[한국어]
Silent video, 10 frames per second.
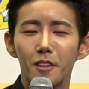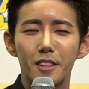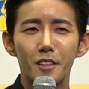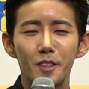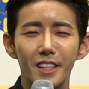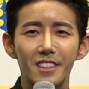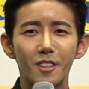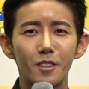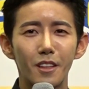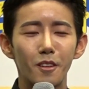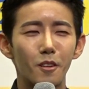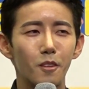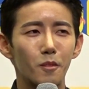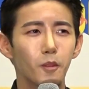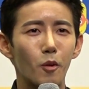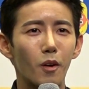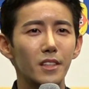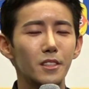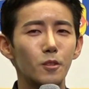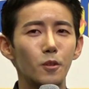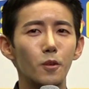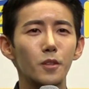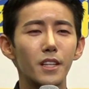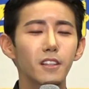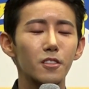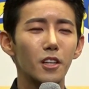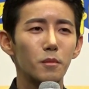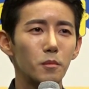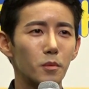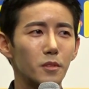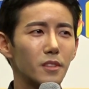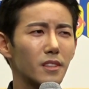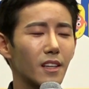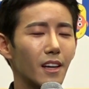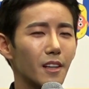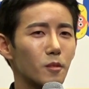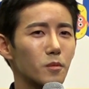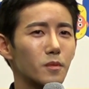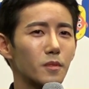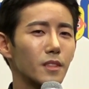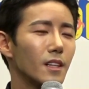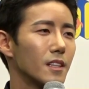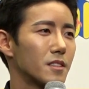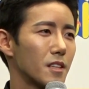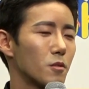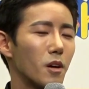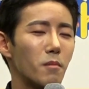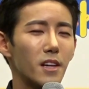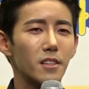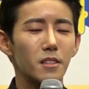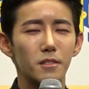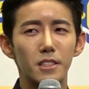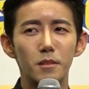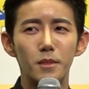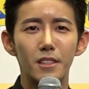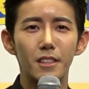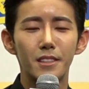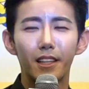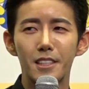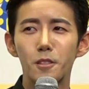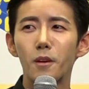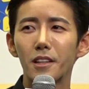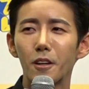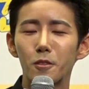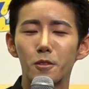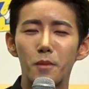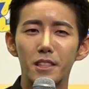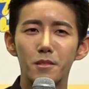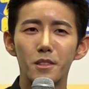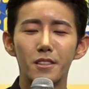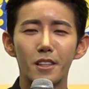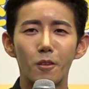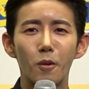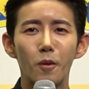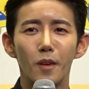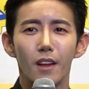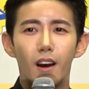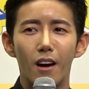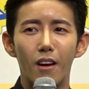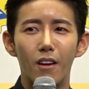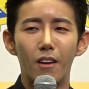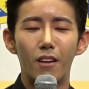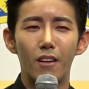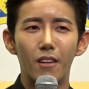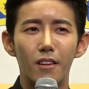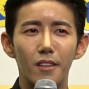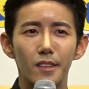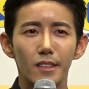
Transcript: 그런 일이 있었는데요. 여러 가지로 상처 입은 분들께 좀 죄송한 말씀을 제가 죄송하다고 좀 말씀을 드리고, 어,